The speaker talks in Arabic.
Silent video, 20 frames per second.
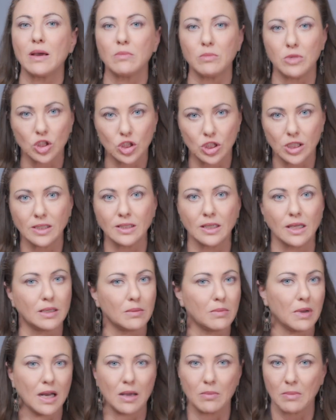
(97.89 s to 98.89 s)
بقشرتها
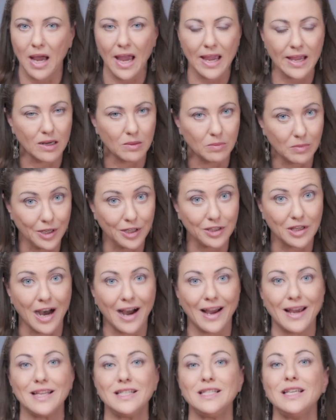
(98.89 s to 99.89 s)
تبقى القمحيه البيضة
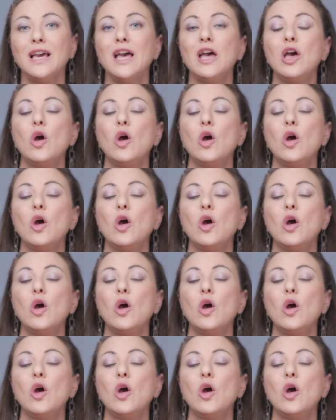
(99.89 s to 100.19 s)
عادي